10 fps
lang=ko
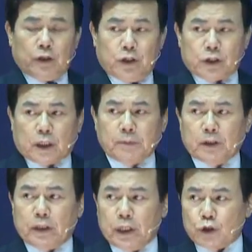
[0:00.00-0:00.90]
이
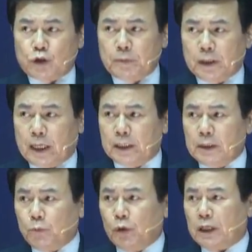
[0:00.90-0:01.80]
사람은 예수님을
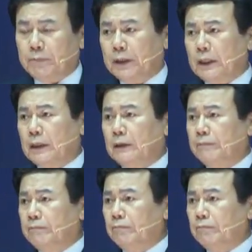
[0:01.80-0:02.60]
알지 못합니다.